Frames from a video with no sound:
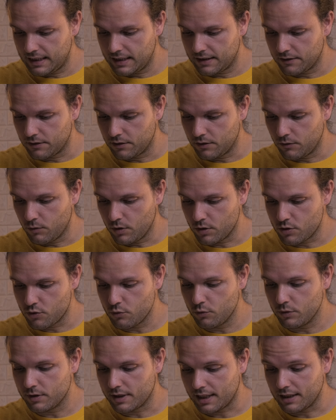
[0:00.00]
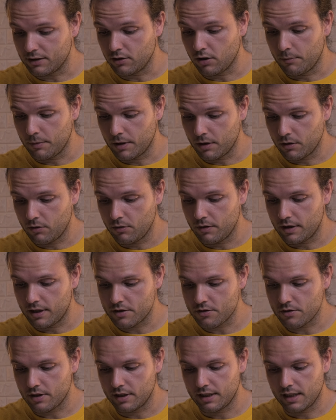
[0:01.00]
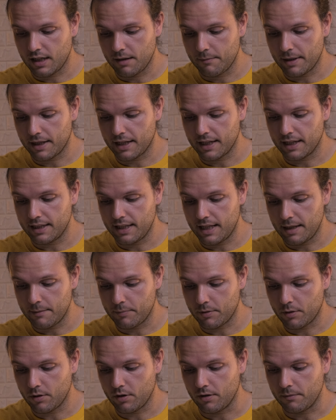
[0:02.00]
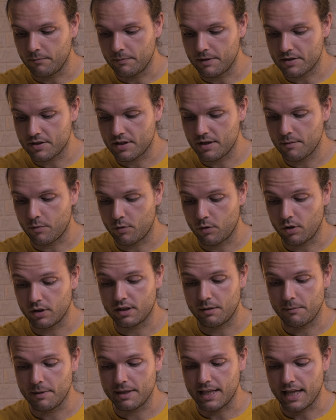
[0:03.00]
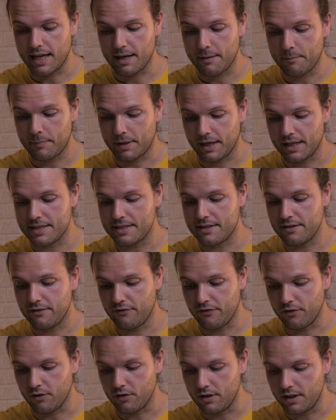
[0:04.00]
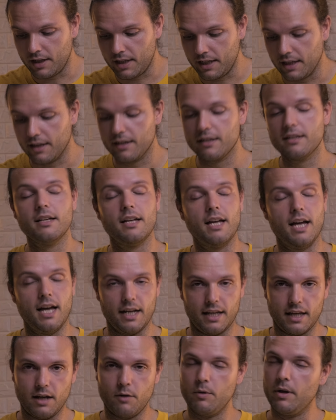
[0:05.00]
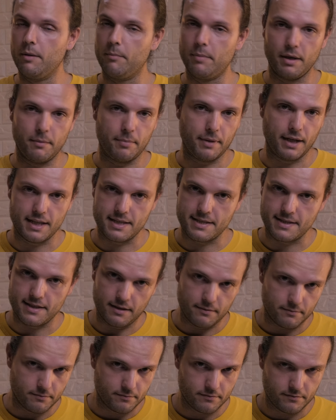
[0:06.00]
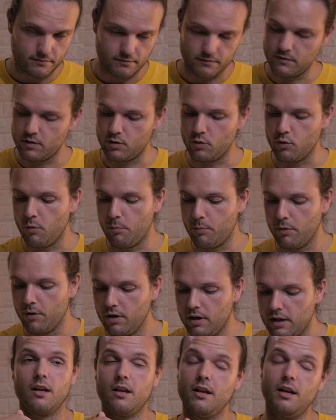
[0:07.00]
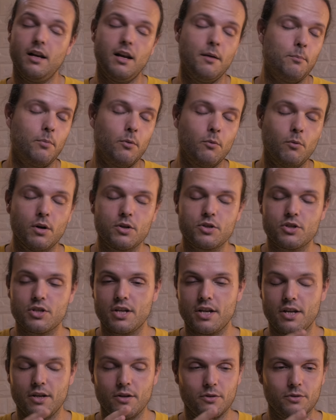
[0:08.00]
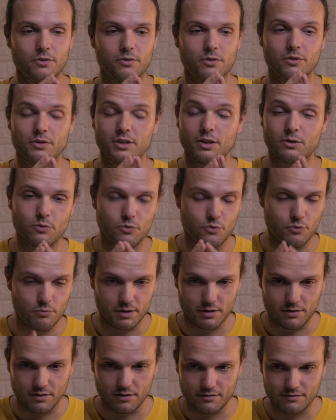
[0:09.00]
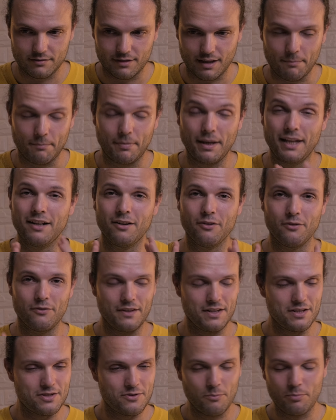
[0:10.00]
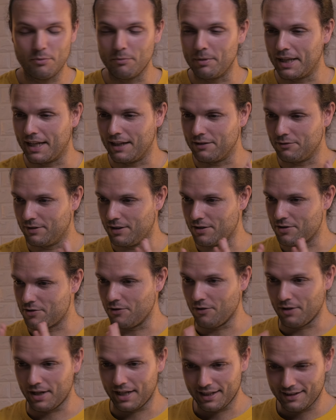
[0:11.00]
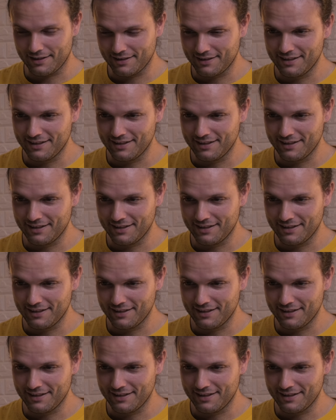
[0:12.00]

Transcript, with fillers: eh, Watch Ultra Atomico, isola dinamica dei Pro mi sembra un'ottima idea, prezzi folli. Anche qui per i prezzi dopo, l'Apple Watch io l'ho detto subito, appena l'ho visto ho pubblicato una storia,